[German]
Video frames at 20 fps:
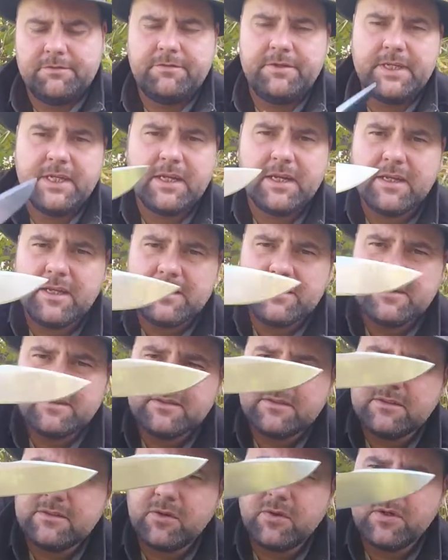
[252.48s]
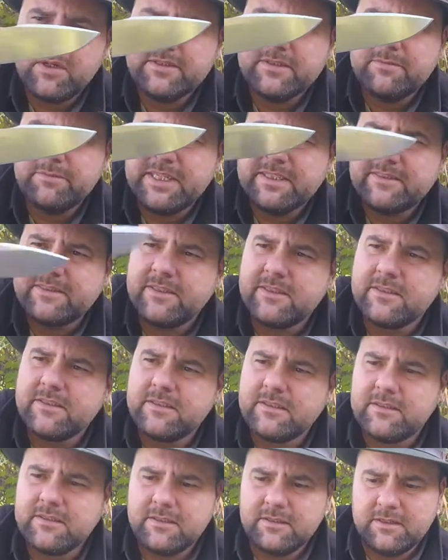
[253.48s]
Wirklich ein tolles Messer.
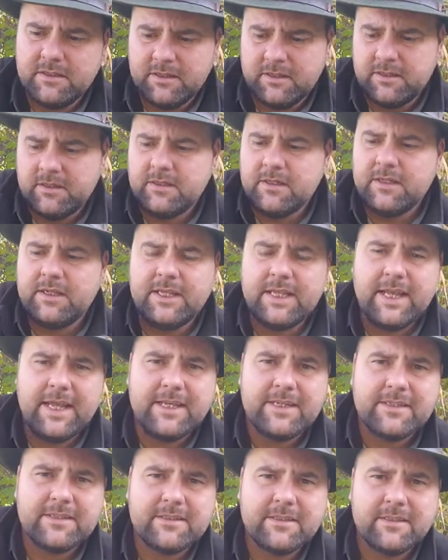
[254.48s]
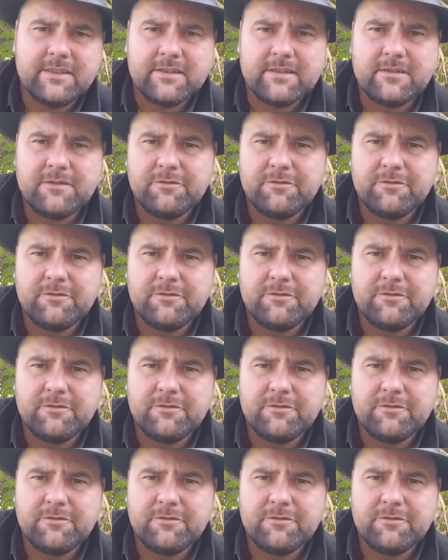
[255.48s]
Leicht,